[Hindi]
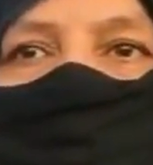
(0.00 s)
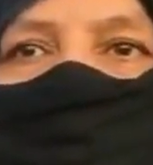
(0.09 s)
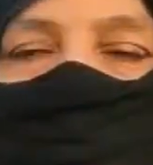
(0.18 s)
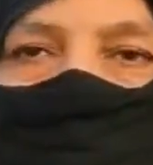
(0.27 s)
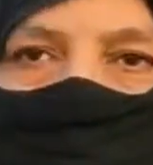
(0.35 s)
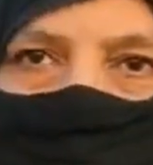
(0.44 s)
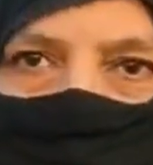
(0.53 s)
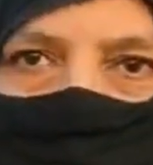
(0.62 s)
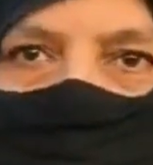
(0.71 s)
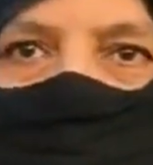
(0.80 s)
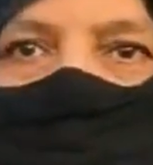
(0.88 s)

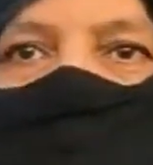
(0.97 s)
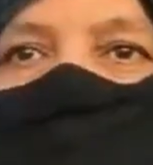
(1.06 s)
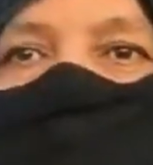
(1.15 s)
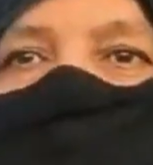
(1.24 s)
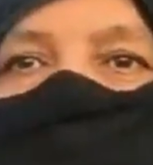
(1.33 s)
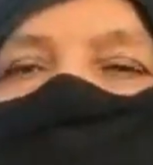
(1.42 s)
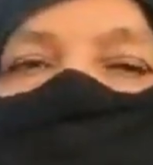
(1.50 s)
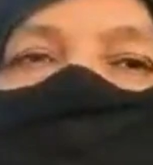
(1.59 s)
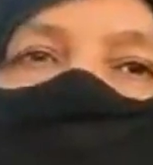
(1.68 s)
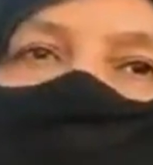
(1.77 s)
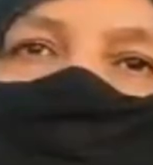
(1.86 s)
मेरी मैंने
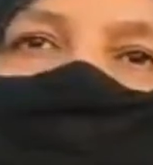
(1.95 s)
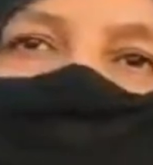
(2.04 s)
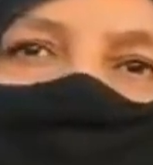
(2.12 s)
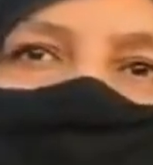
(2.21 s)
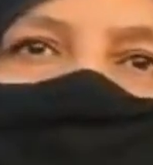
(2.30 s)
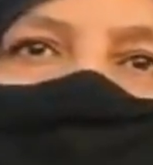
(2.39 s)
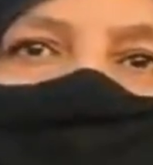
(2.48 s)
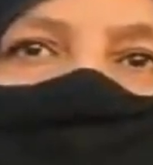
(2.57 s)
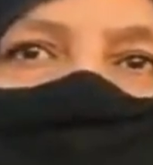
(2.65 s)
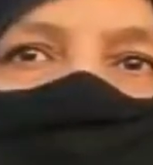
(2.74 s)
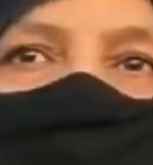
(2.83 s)
मकान बेचा था
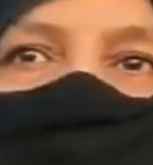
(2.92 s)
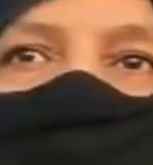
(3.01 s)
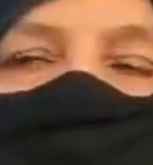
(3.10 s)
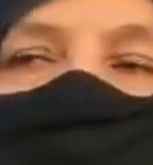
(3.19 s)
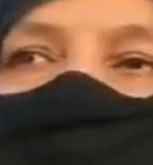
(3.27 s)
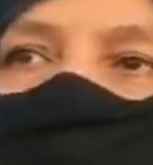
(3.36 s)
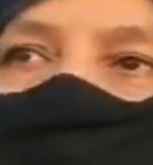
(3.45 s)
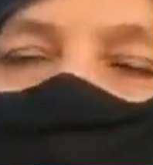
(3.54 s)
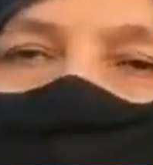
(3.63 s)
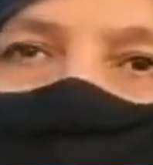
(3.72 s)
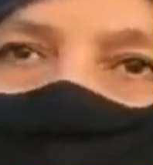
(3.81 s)
तो
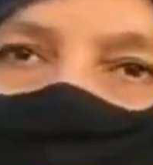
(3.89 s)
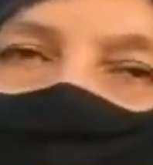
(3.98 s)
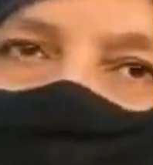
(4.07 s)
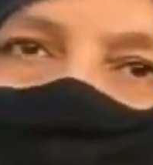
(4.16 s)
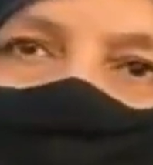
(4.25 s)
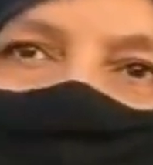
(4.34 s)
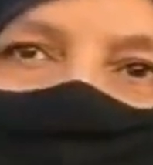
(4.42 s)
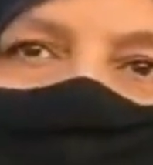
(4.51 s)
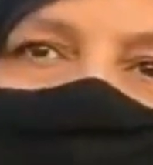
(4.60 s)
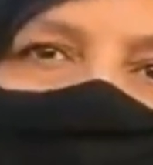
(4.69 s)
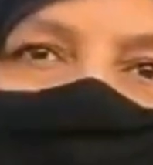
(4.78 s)
मैंने बैंक में पैसे
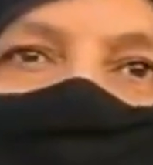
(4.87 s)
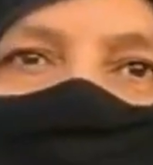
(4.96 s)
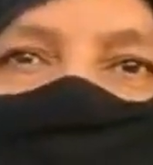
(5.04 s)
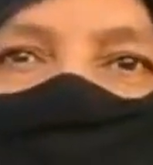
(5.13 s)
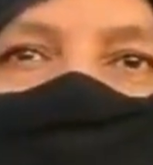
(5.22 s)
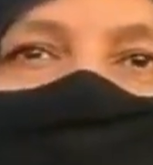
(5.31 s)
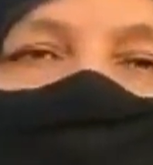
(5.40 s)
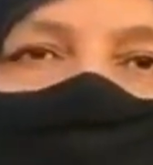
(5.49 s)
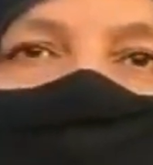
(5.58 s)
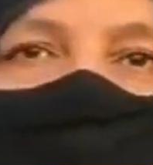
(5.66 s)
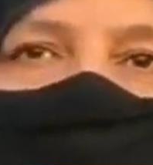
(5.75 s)
डाल दिए थे बीस लाख
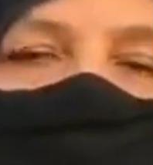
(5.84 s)
रुपए